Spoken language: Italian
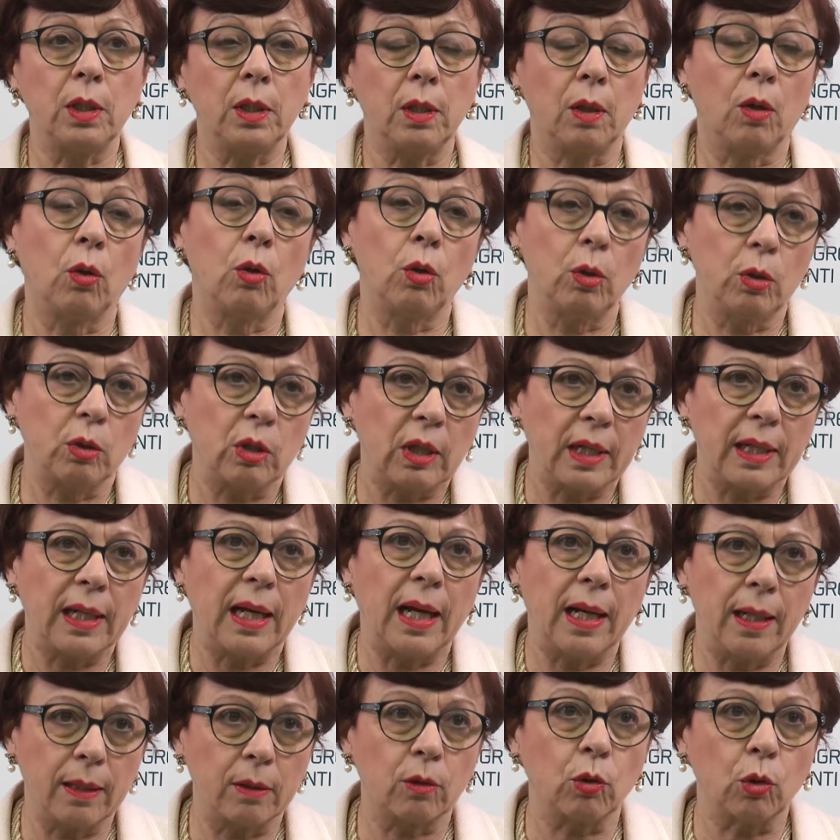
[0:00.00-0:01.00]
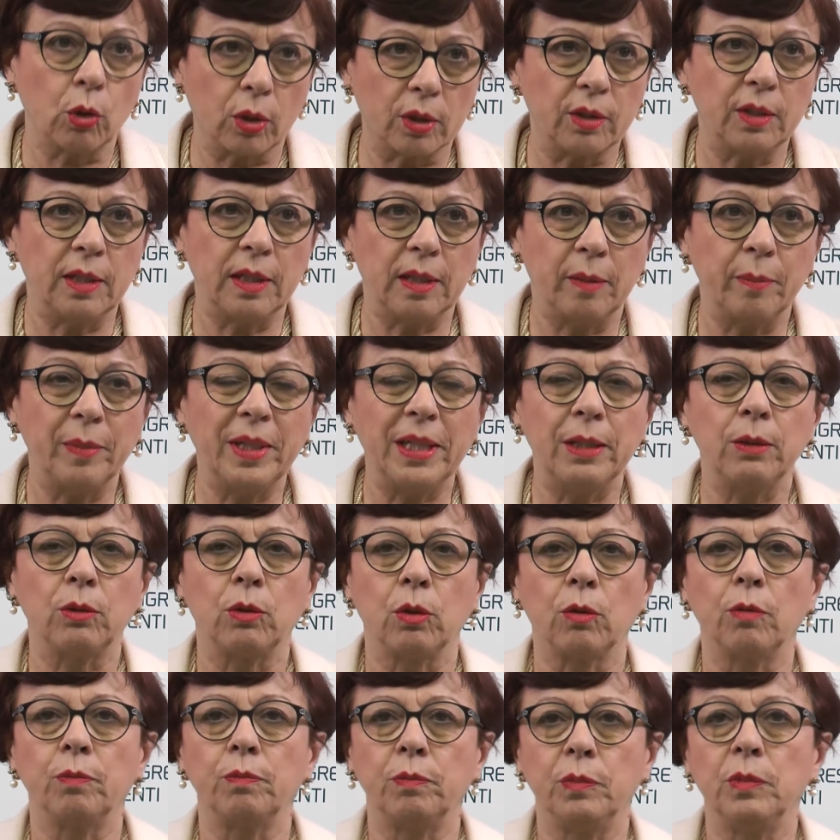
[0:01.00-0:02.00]
oltre al
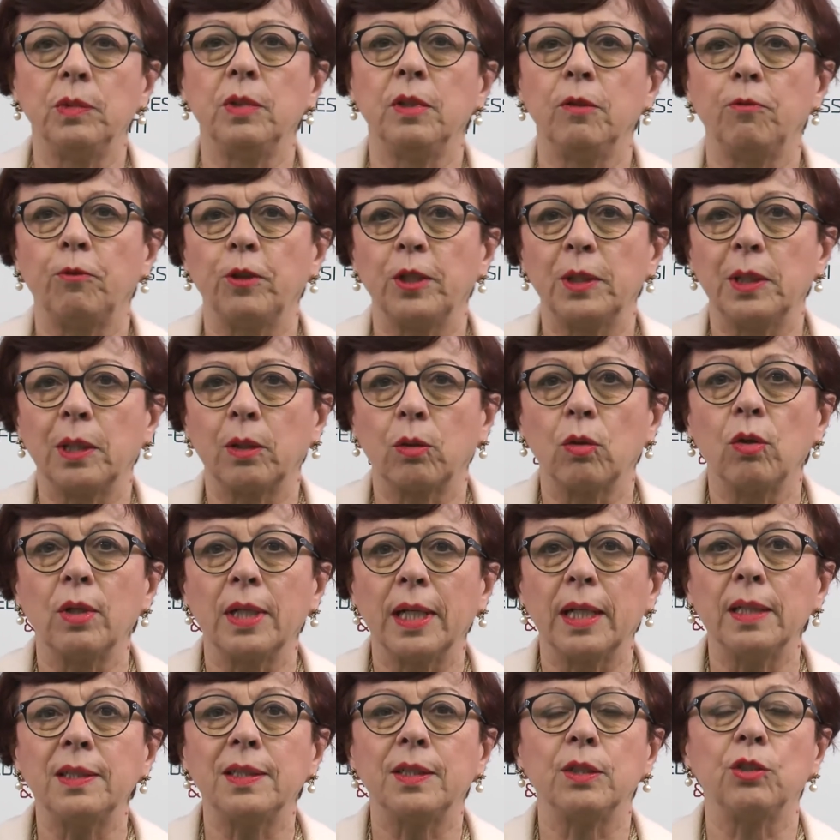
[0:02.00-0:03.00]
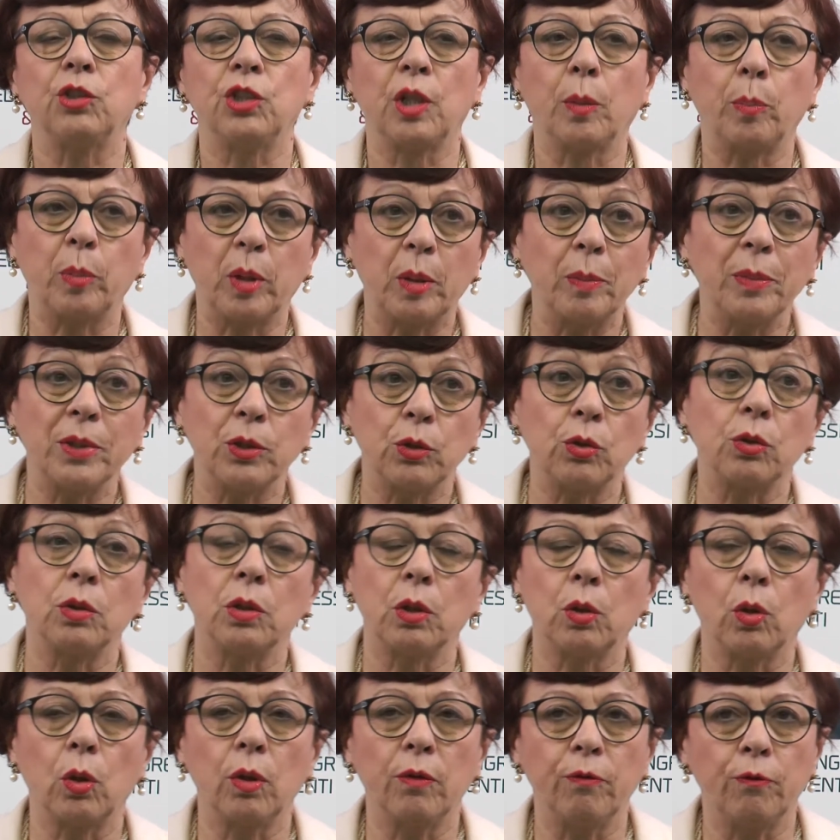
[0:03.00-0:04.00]
coordinamento di Federcongressi, ci ha permesso di
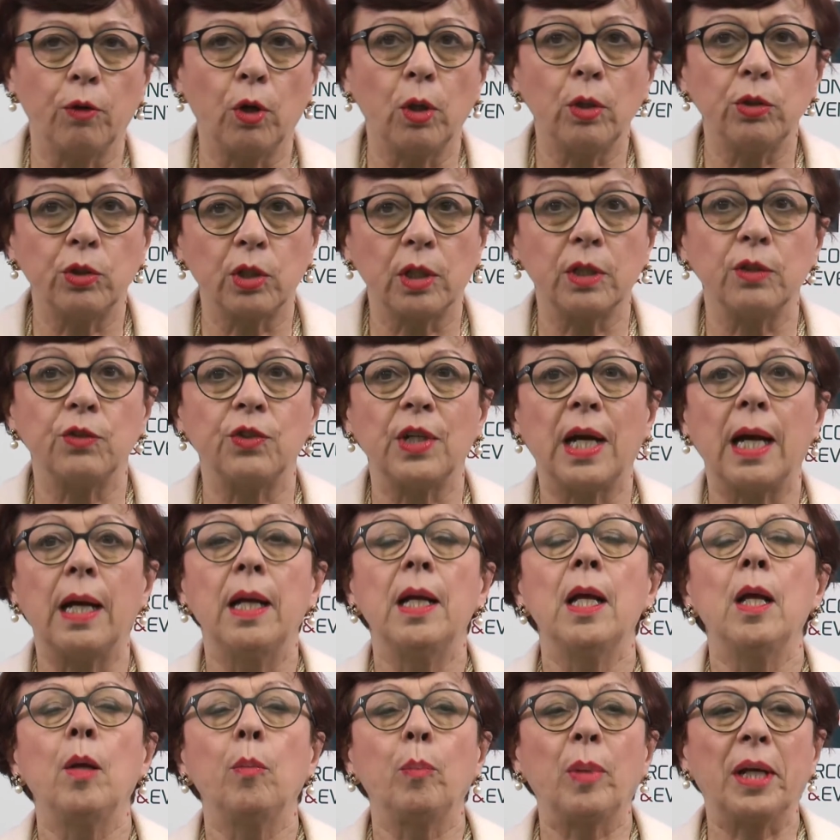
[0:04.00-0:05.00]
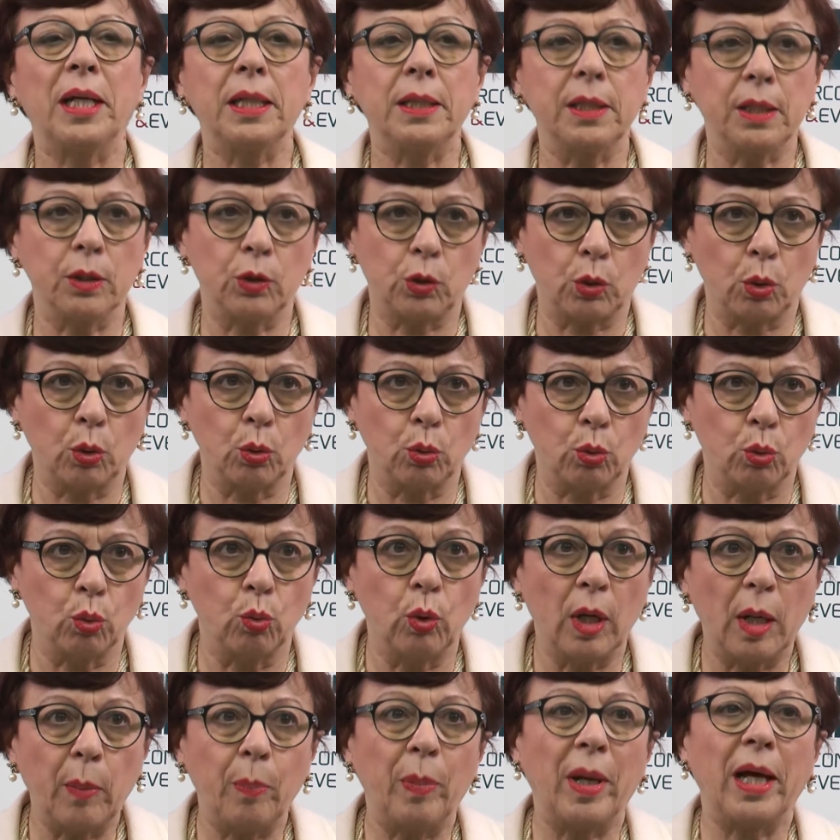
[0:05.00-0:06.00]
coinvolgere coinvolgere già parecchie
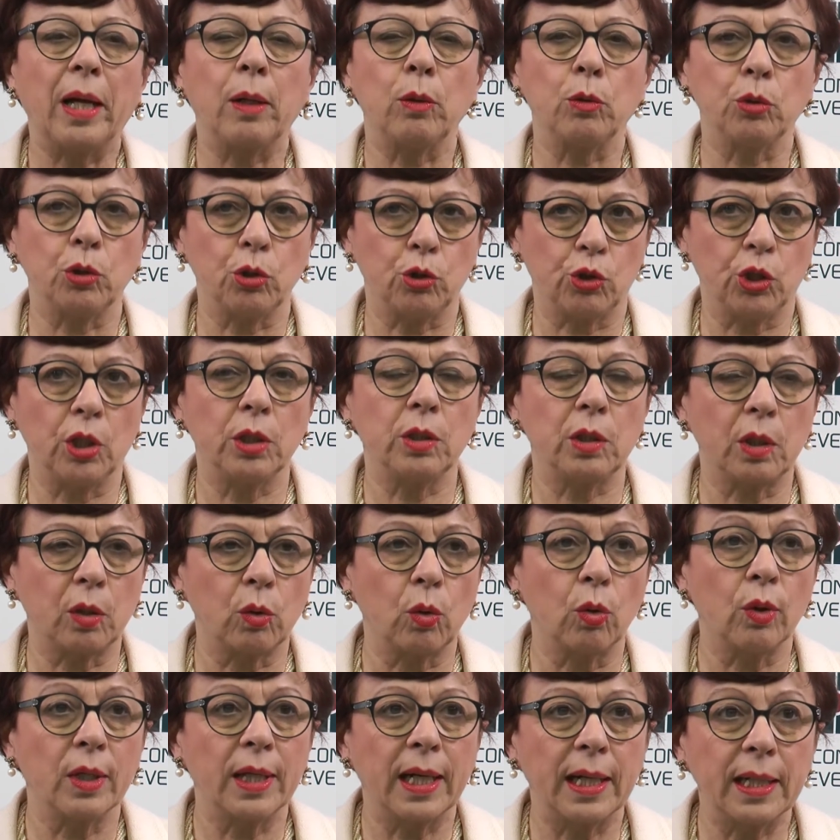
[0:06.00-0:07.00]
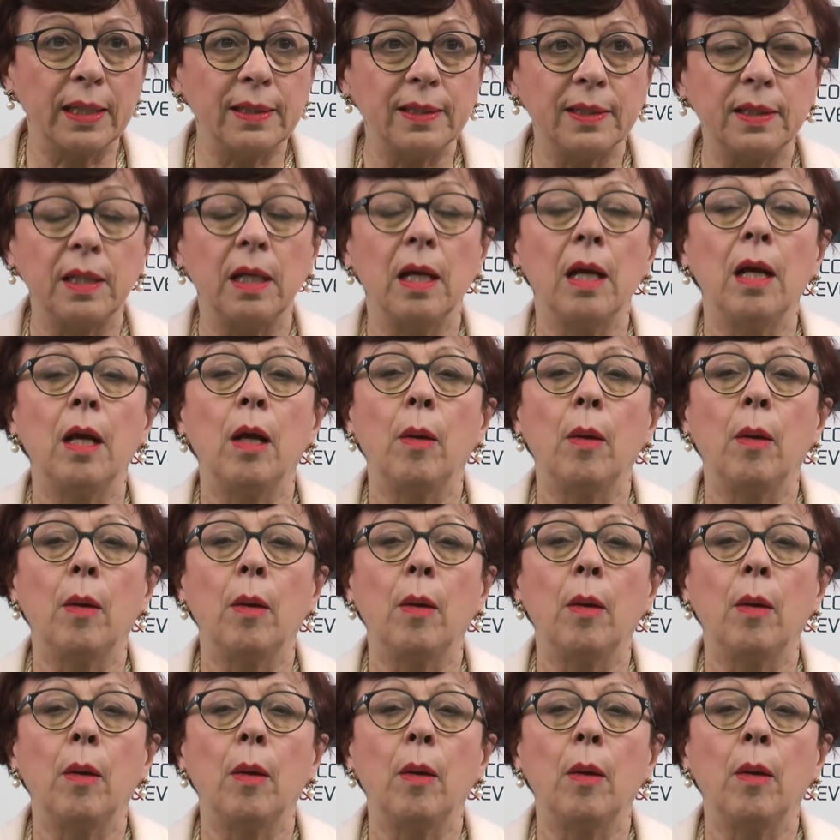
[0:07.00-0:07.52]
strutture, parlo di centri congressi,